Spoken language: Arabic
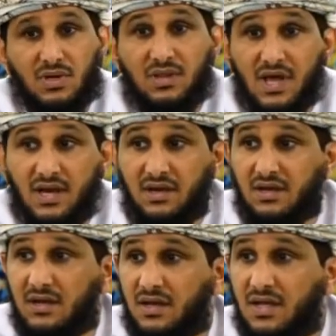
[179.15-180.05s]

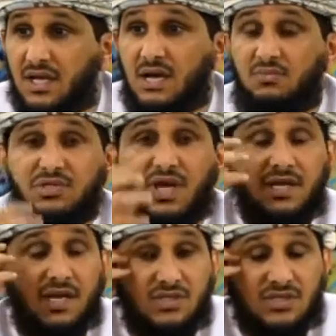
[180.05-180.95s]
ولذلك لابد
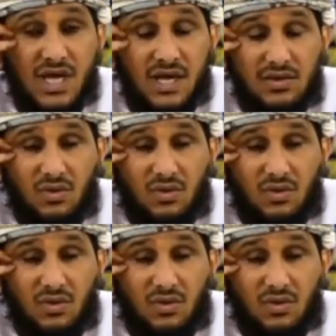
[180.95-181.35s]
أن الإنسان